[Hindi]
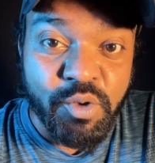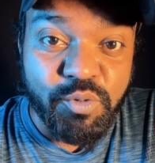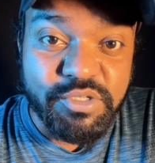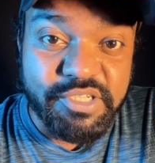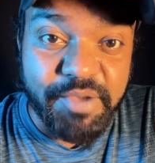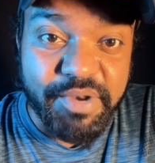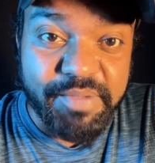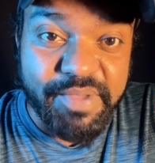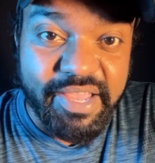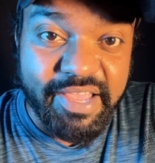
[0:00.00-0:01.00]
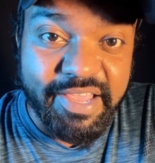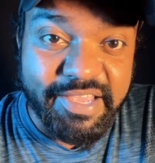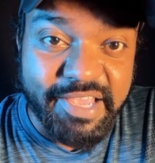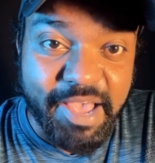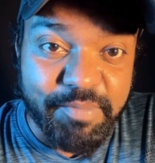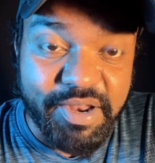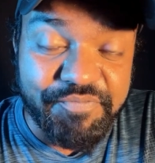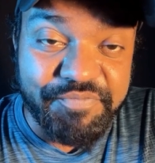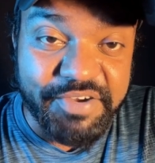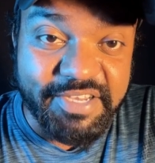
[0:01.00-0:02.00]
उस कमरे में एक कैमरा
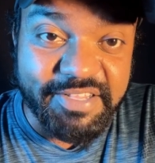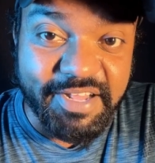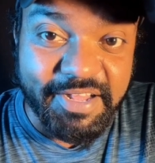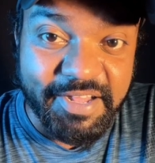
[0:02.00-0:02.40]
फिट था